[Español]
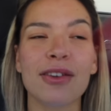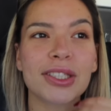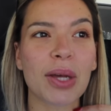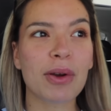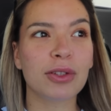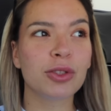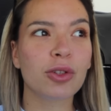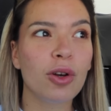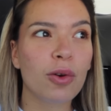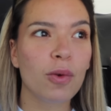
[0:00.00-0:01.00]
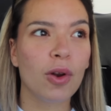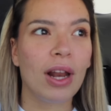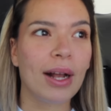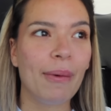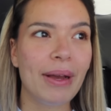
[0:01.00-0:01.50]
yo estaba con todo el rulo en
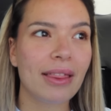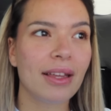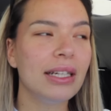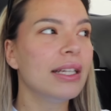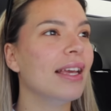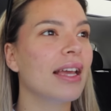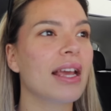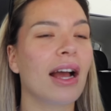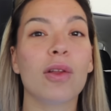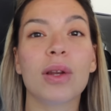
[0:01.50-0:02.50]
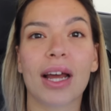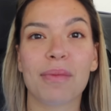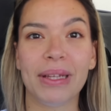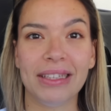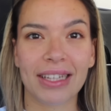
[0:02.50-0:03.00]
la cabeza y ha llegado el
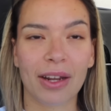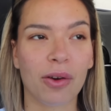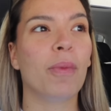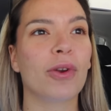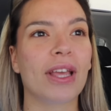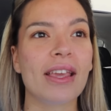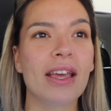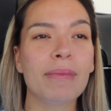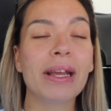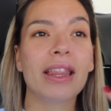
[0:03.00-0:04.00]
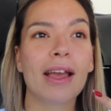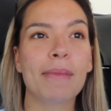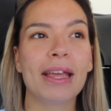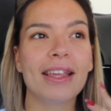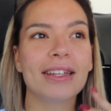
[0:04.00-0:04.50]
carpintero. Porque ayer me quedé a
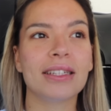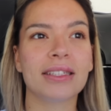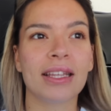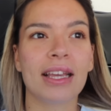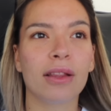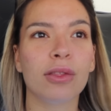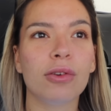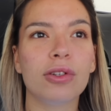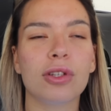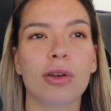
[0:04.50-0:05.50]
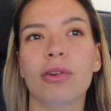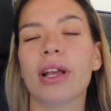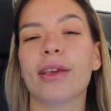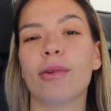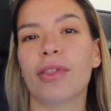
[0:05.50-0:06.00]
medias enseñándoos lo
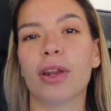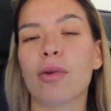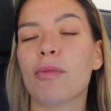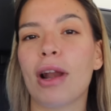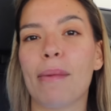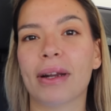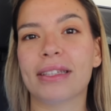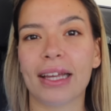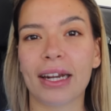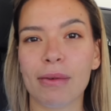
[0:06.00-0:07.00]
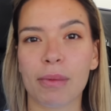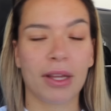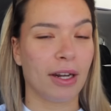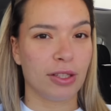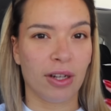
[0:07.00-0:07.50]
que quiero hacer como en la parte de arriba.
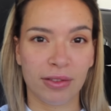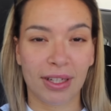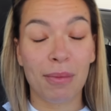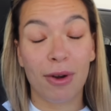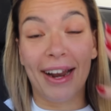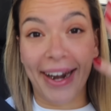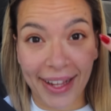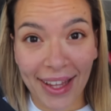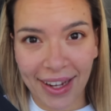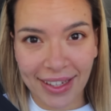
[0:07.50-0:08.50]
Porque nos encontramos la araña